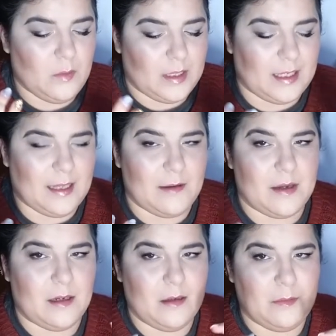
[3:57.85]
nunca te
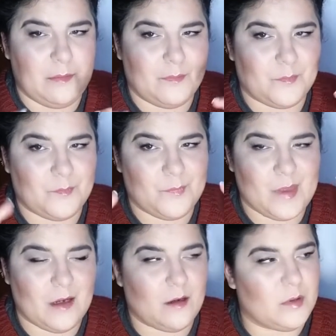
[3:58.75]
queda bien,
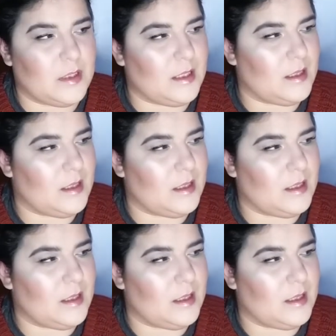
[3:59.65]
¿cómo